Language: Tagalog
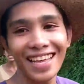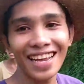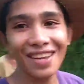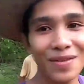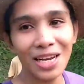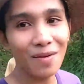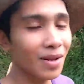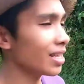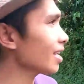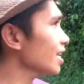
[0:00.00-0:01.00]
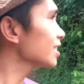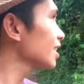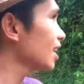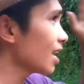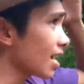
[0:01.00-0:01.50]
Ayan, by level yan guys.
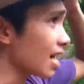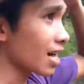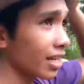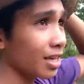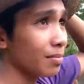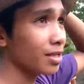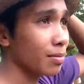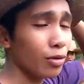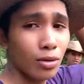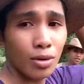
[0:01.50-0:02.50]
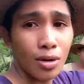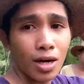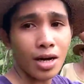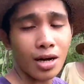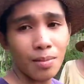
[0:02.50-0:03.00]
Aakit kami sa bundok
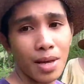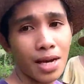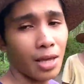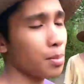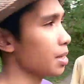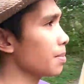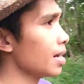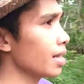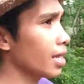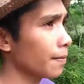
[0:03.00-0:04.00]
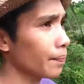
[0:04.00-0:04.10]
uh, by level. Bale,